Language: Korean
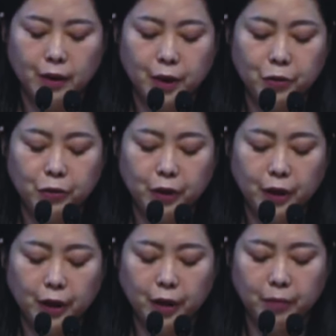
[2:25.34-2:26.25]

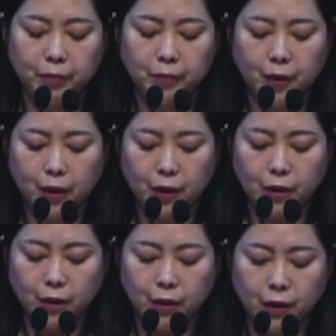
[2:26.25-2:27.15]
예수님,
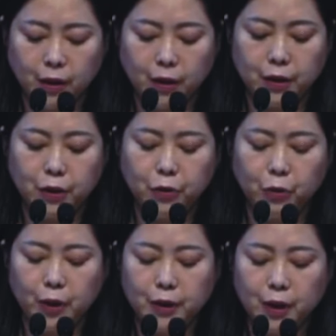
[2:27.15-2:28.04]
이
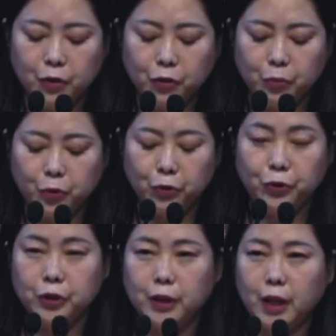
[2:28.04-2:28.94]
지옥 환상으로
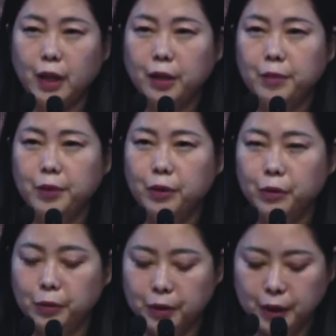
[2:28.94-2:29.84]
보여주실 때
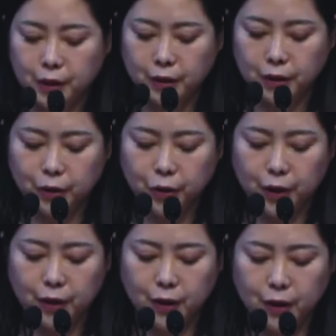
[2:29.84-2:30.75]
입술로 지은
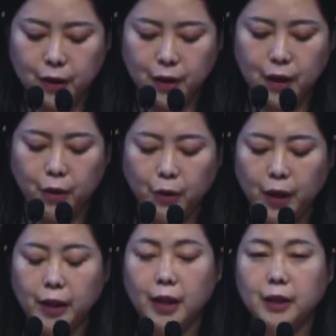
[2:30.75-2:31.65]
죄를
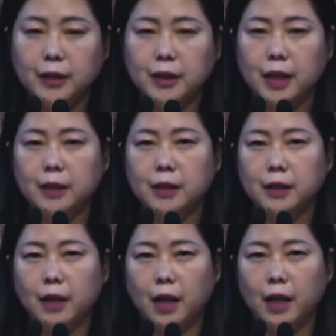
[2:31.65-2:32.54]
회개하지
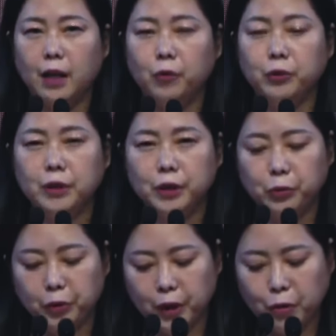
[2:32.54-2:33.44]
않을 때 오는
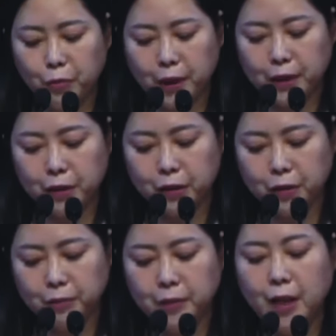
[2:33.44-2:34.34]
지옥이라고
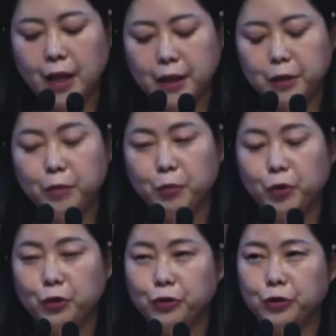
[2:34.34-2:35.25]
말씀하시며
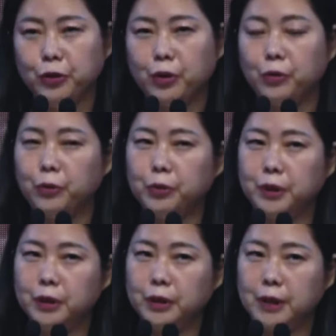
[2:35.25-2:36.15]
보여주셨던
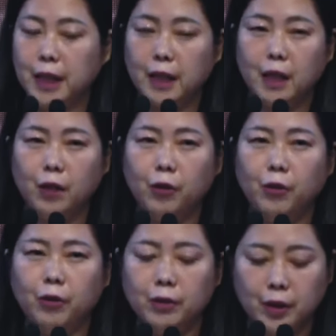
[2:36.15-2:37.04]
곳이지
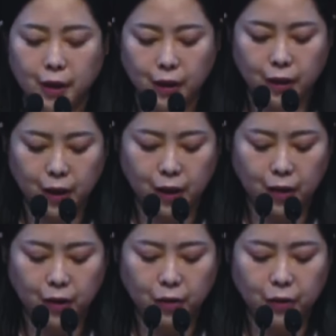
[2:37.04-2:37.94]
않아요?
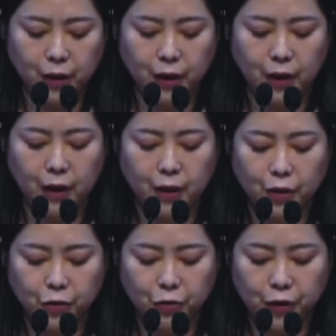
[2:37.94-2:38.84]
이렇게 했더니
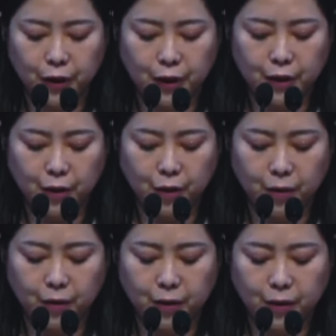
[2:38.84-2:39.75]

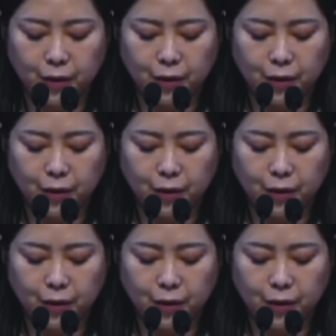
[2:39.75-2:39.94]
주님께서